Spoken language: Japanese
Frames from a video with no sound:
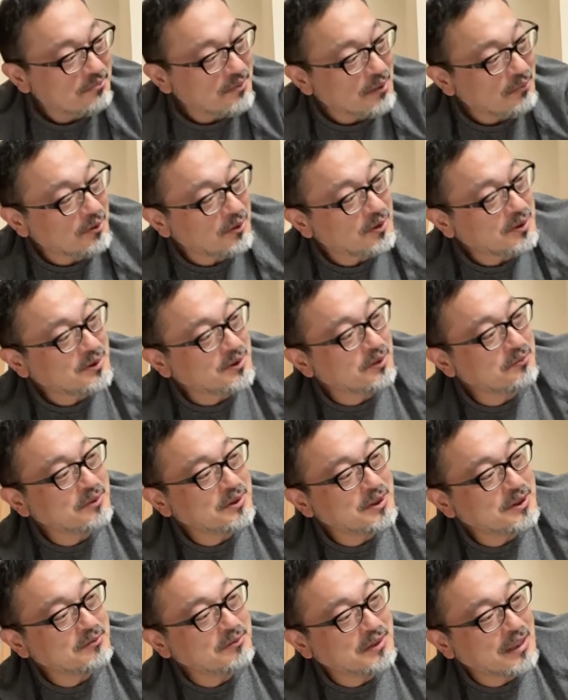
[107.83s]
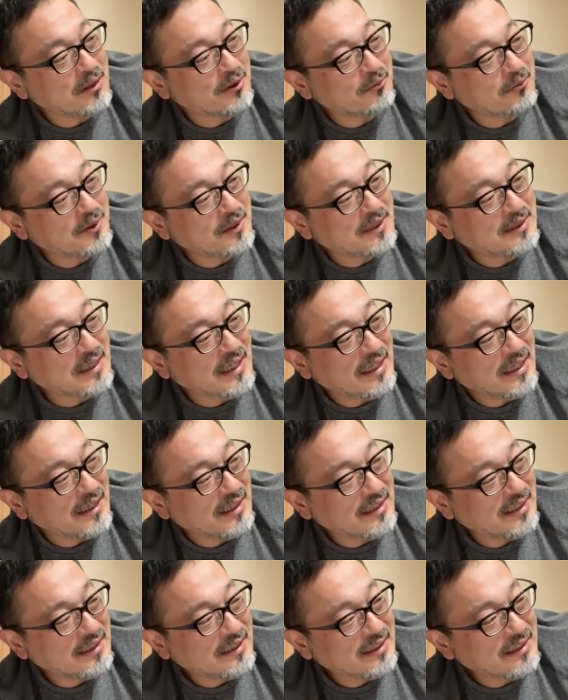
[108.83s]
幻の湖さんごめんなさい。
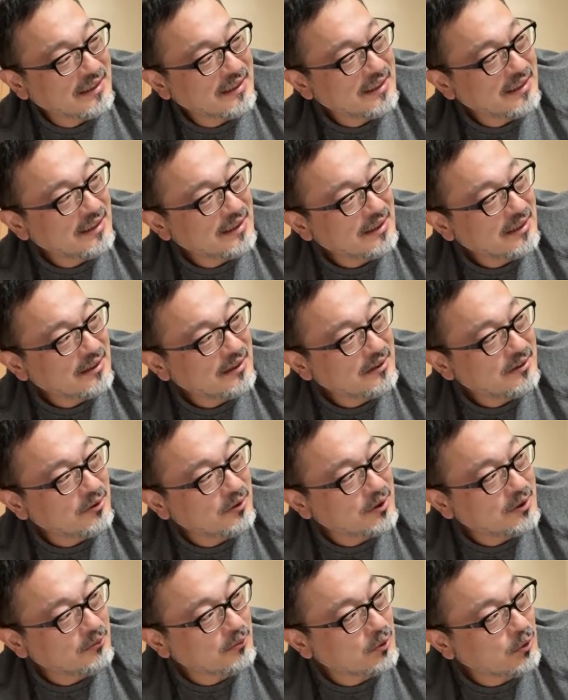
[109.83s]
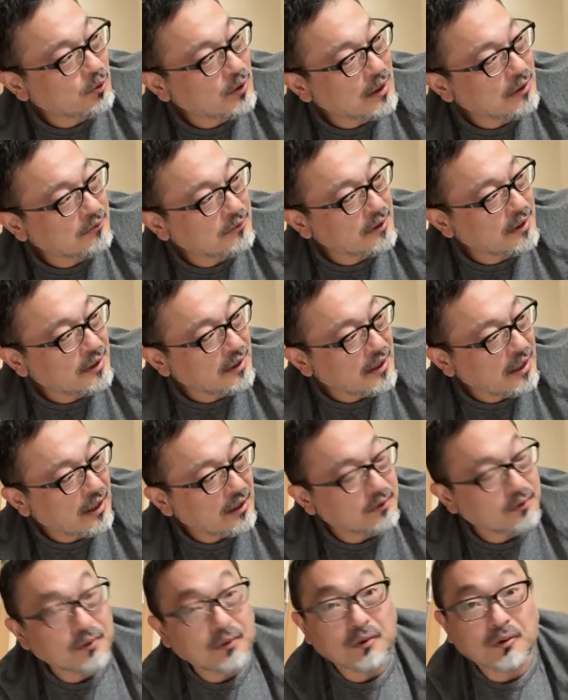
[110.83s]
どうしてもとかくね、あ
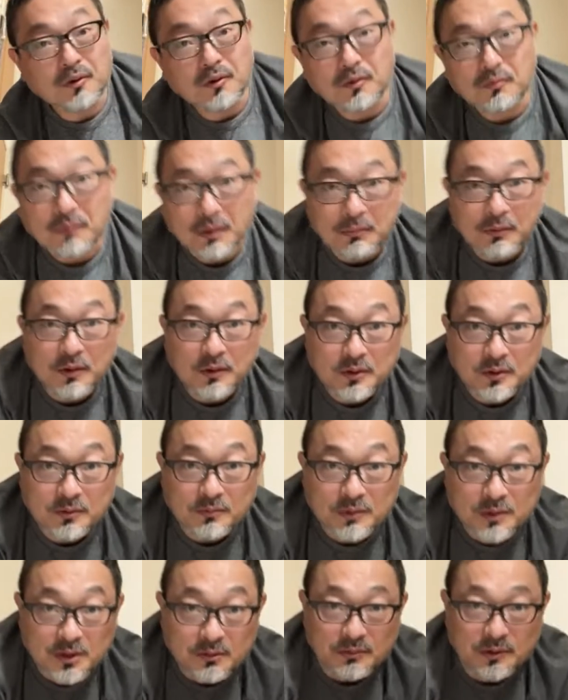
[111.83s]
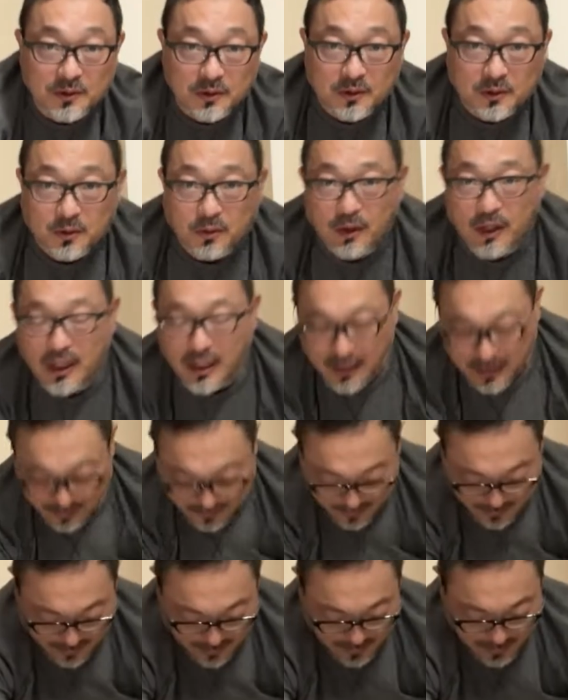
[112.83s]
の、幻の湖というのは、
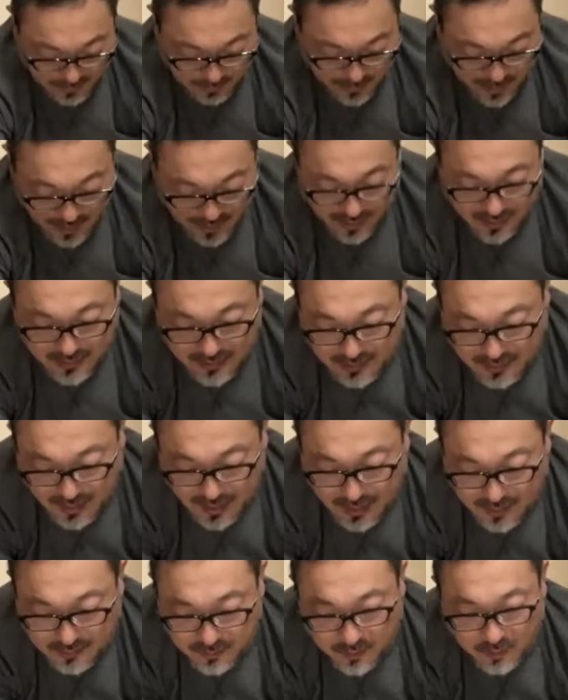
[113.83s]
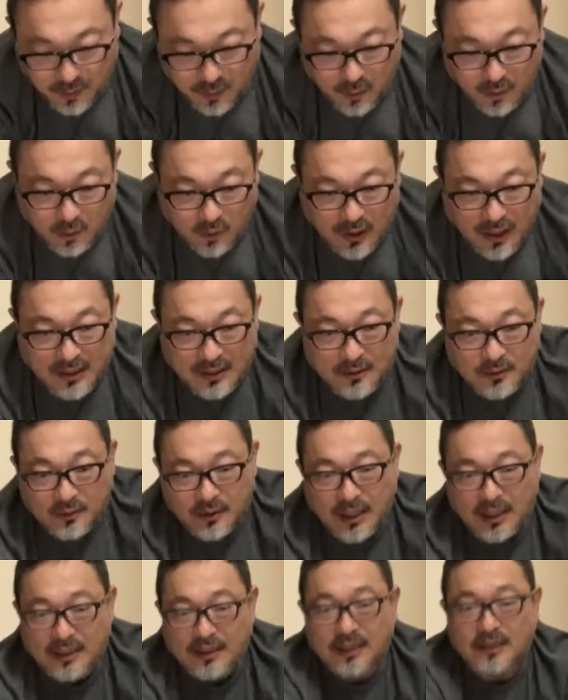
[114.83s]
まあ、あのお金を
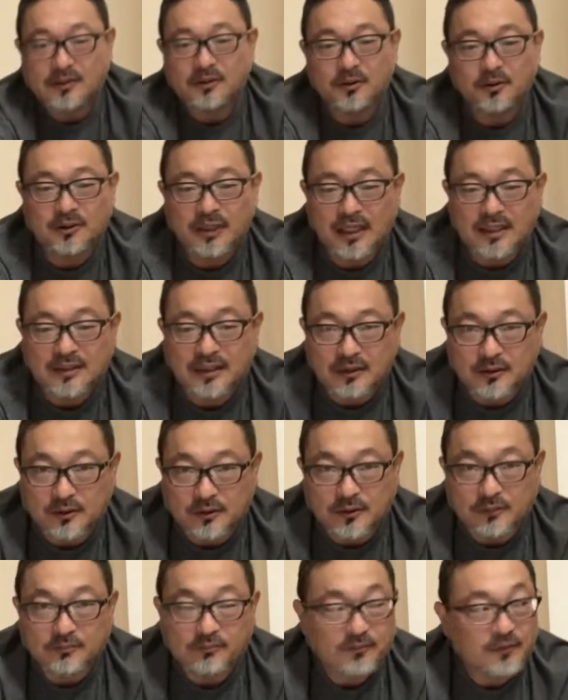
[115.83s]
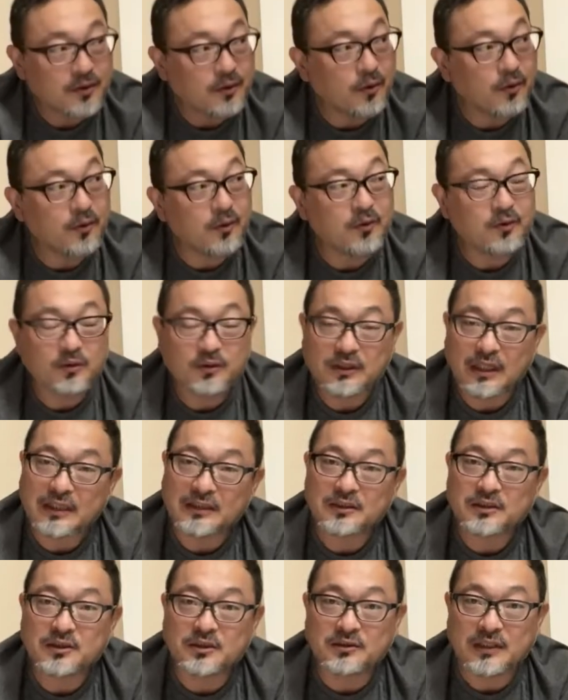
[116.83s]
かけた超大作東宝何
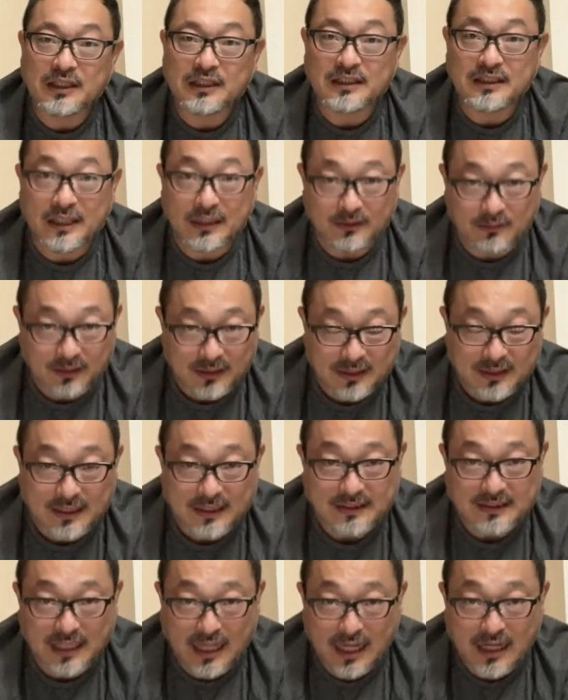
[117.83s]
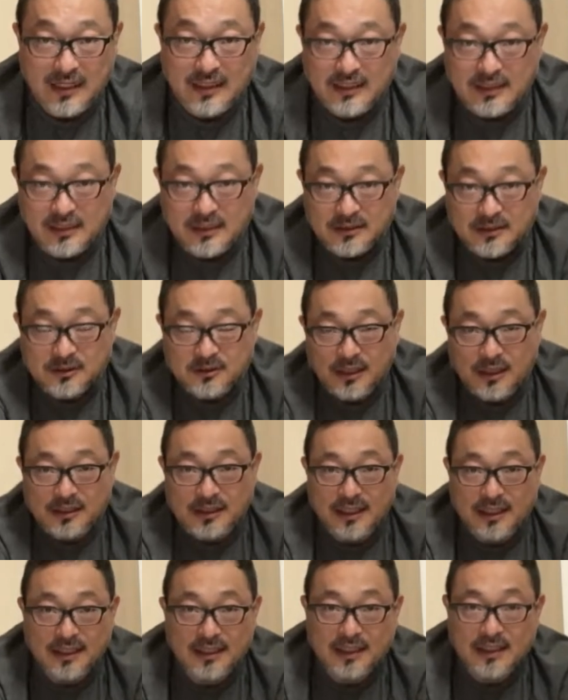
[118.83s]
十周年記念とかで確か作られた
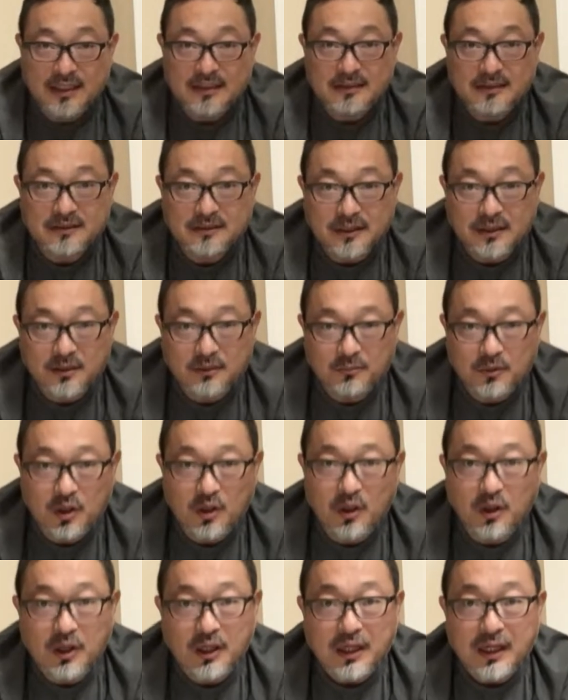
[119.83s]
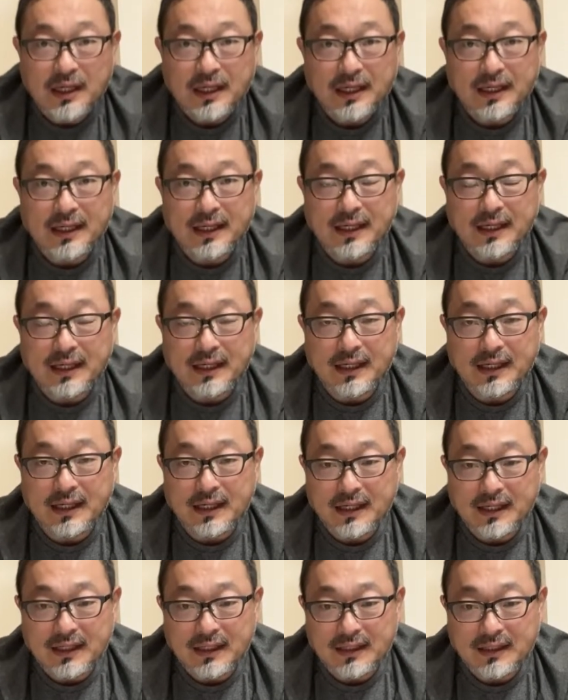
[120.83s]
映画なんですけども、
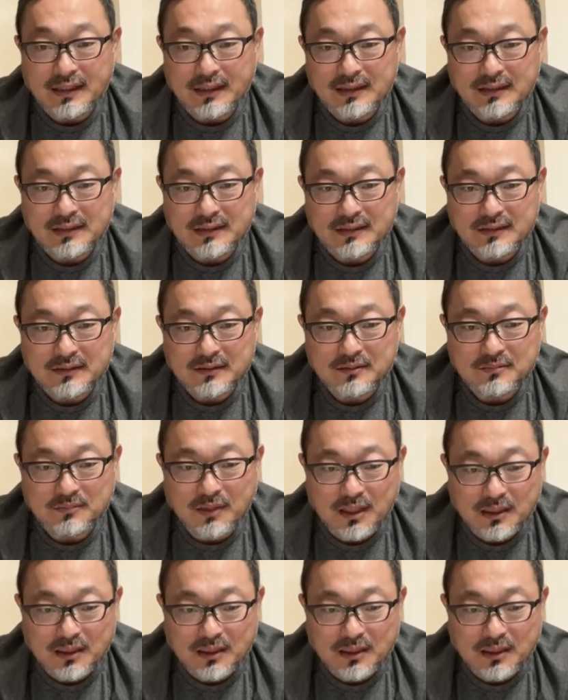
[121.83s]
えー、ま